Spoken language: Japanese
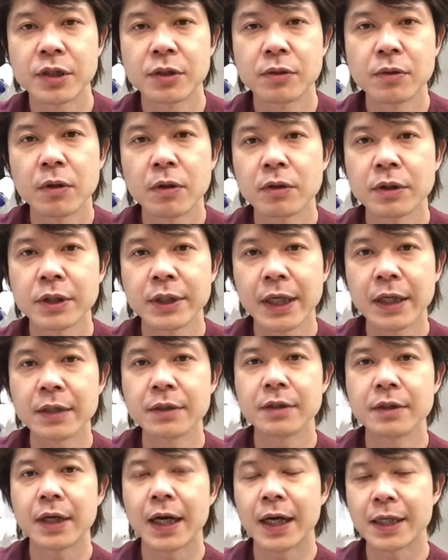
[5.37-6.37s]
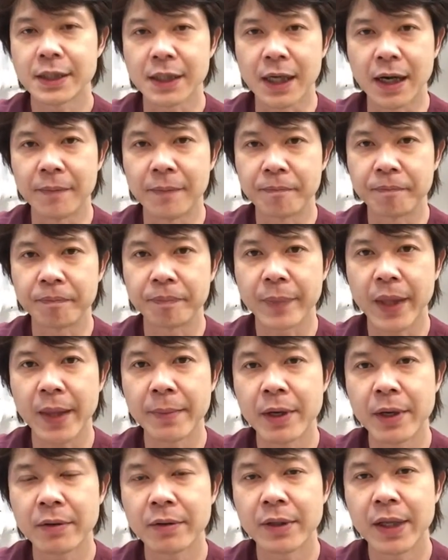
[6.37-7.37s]
市中央区にある歯医者
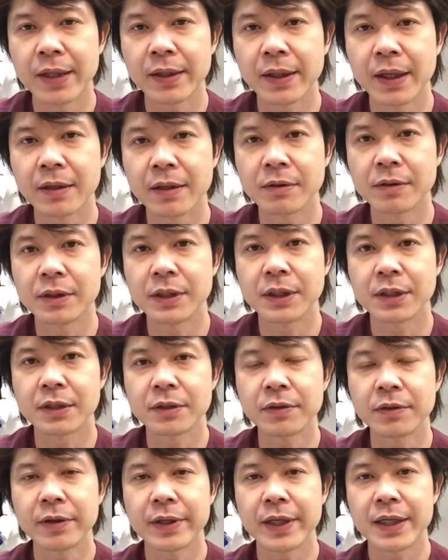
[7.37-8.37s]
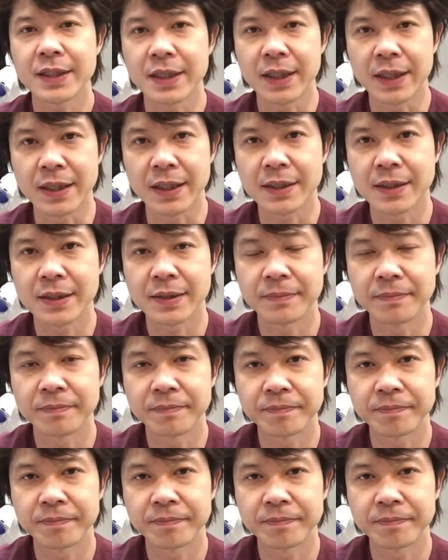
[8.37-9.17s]
MF デンタルクリニックの安田です